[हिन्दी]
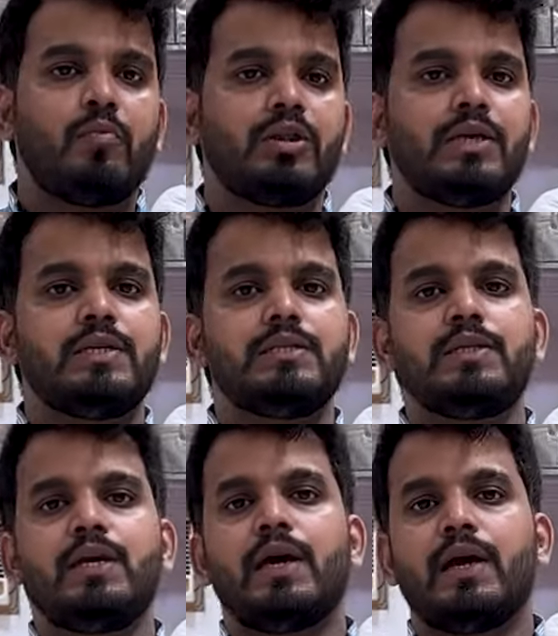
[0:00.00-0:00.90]
बहुत ही
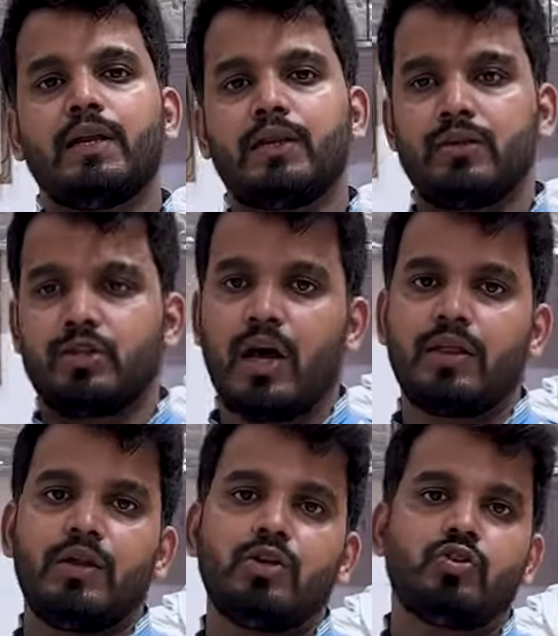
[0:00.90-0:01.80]
ईजी है
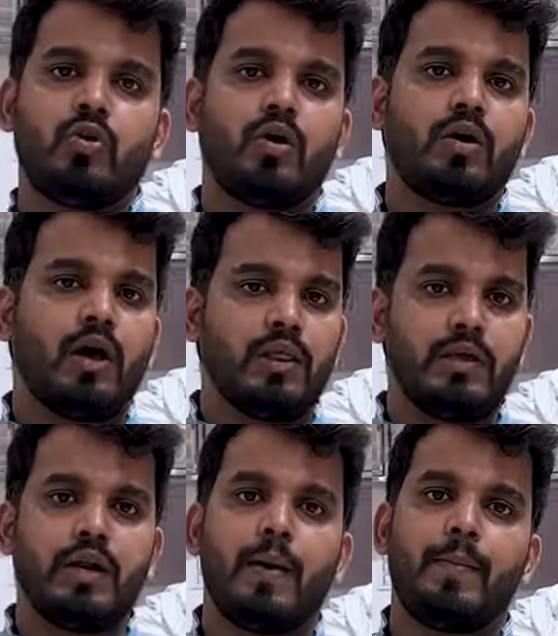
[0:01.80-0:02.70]
चांदनी चौक
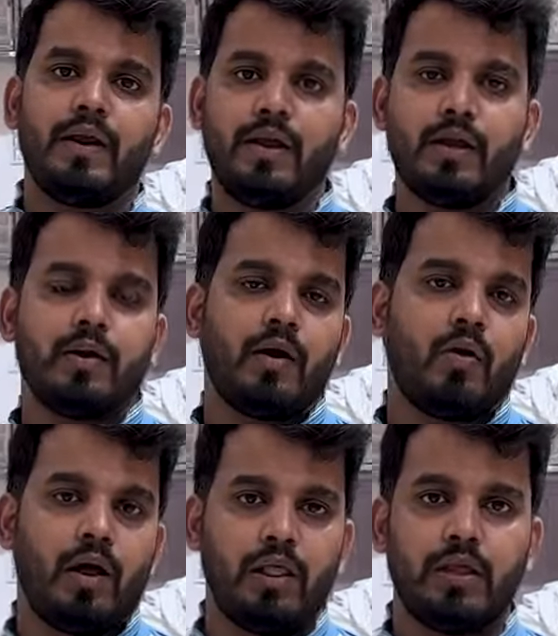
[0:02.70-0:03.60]
हल्दीराम है नियर
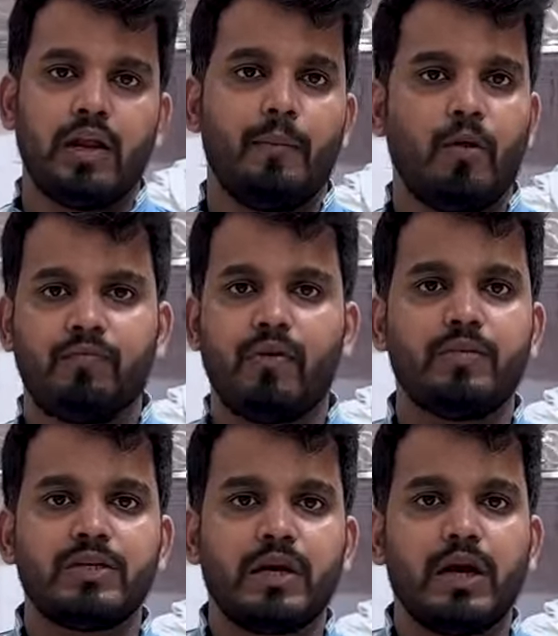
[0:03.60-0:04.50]
हल्दीराम बहुत
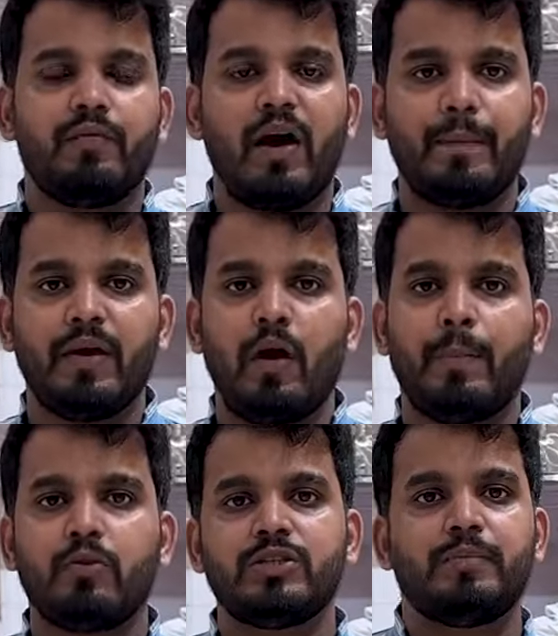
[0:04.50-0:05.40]
फेमस जगह है वहाँ पे
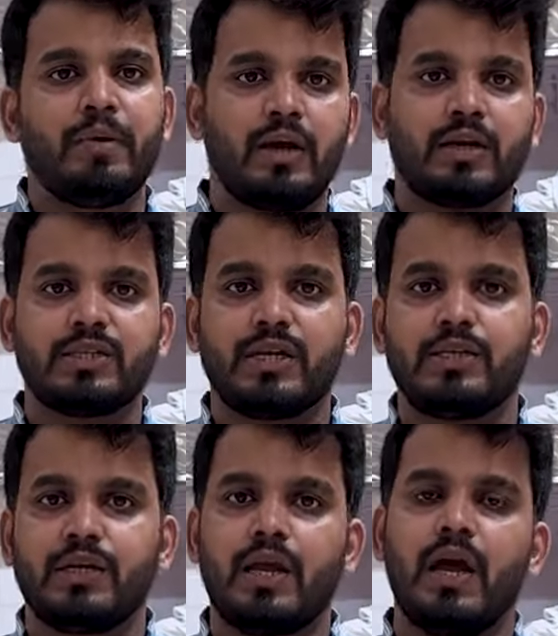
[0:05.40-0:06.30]
अपोजिट में कटरा
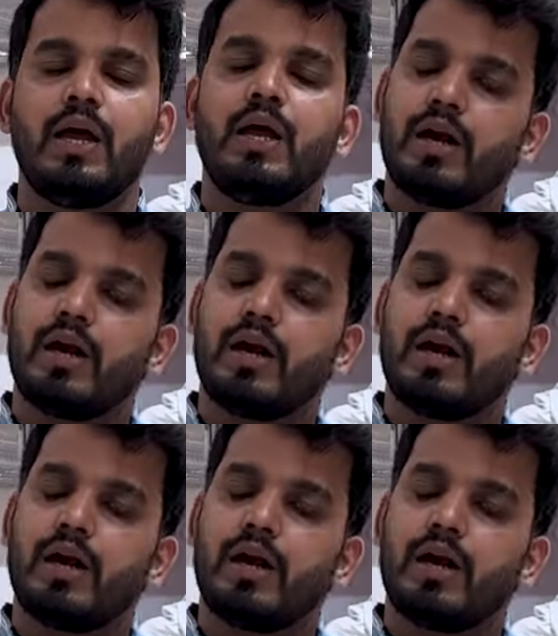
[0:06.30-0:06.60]
शहनशाही है